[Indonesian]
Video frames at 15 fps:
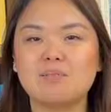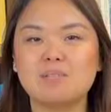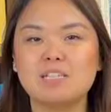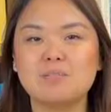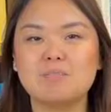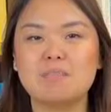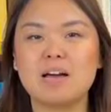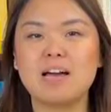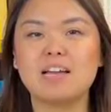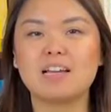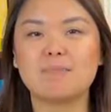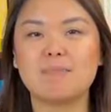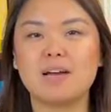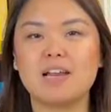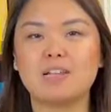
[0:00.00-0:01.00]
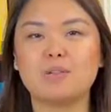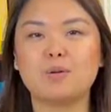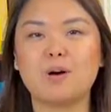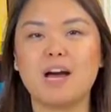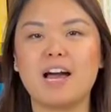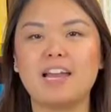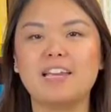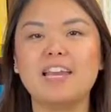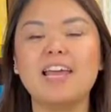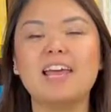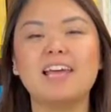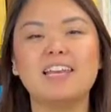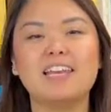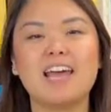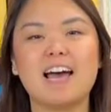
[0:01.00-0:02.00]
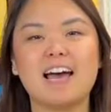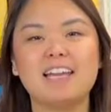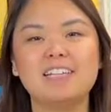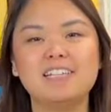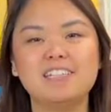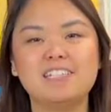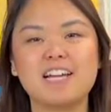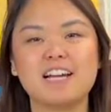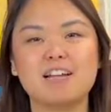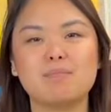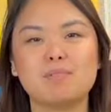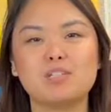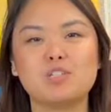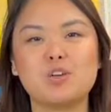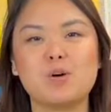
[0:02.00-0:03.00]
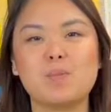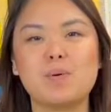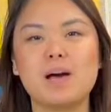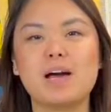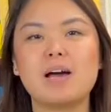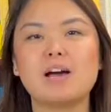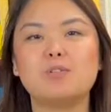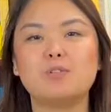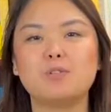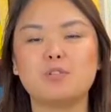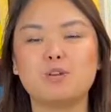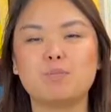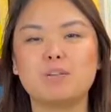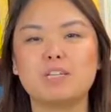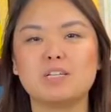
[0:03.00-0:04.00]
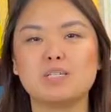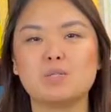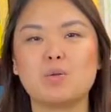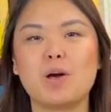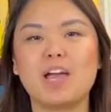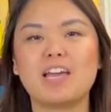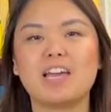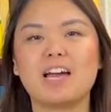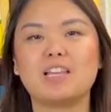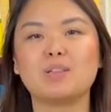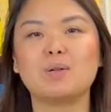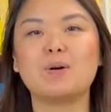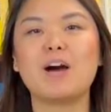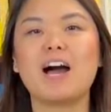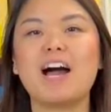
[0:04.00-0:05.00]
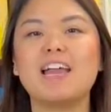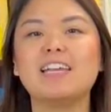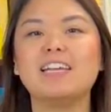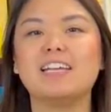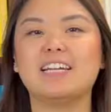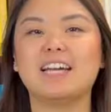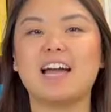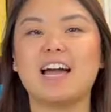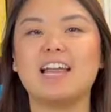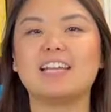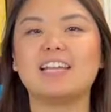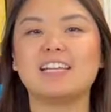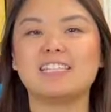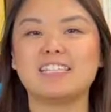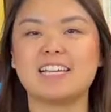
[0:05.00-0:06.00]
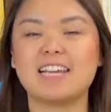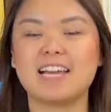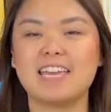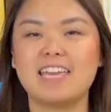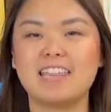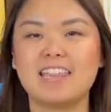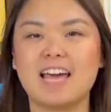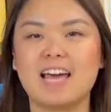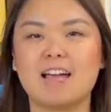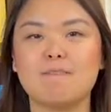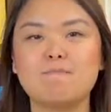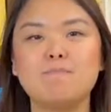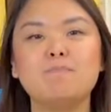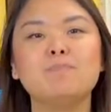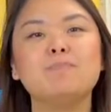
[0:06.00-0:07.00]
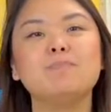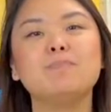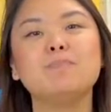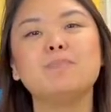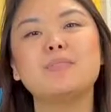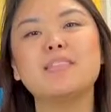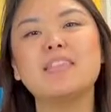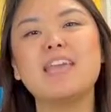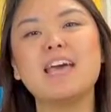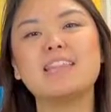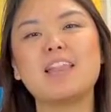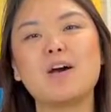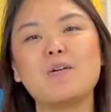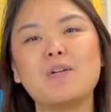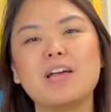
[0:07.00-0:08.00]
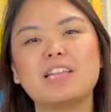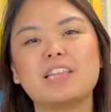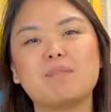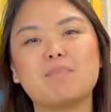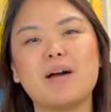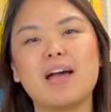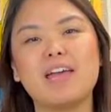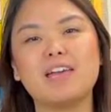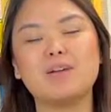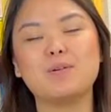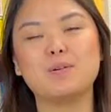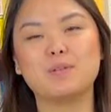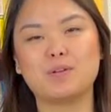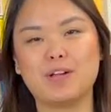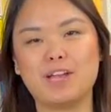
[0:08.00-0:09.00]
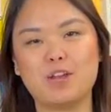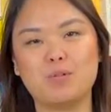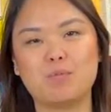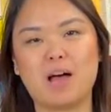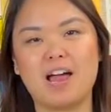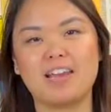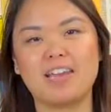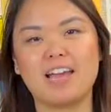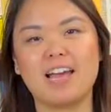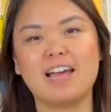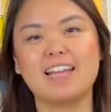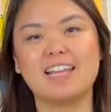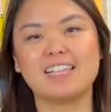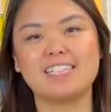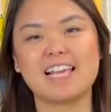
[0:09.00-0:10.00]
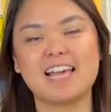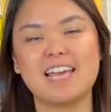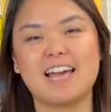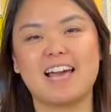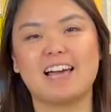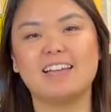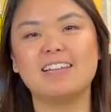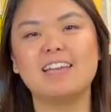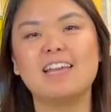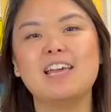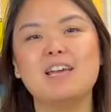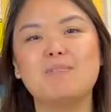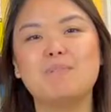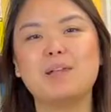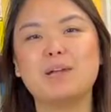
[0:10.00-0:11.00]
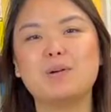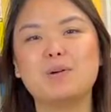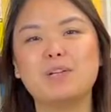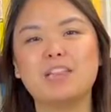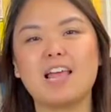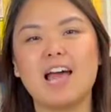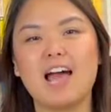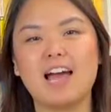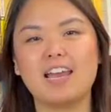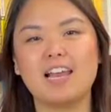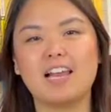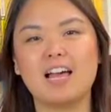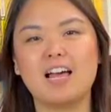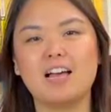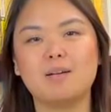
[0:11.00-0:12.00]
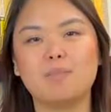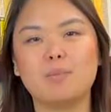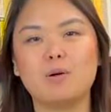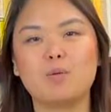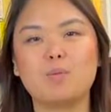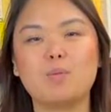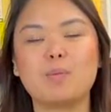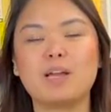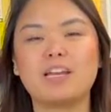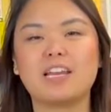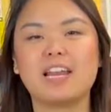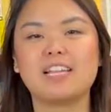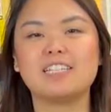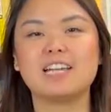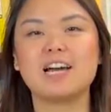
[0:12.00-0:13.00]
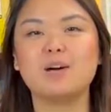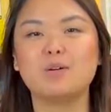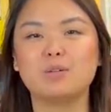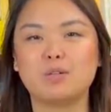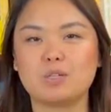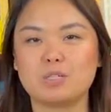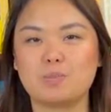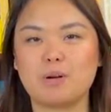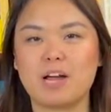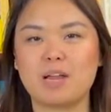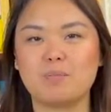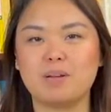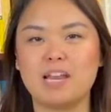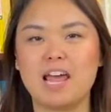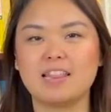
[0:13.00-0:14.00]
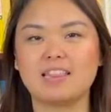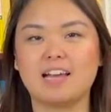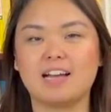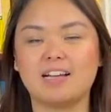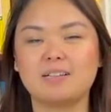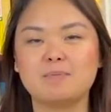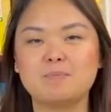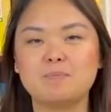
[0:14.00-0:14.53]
menyembah kepada Tuhan dan jangan mencoba untuk menyesuaikan Tuhan dengan rencana kita. Dia tahu yang terbaik untuk hidup Anda dan saya. Berikut adalah pengumuman gereja untuk sepekan mendatang.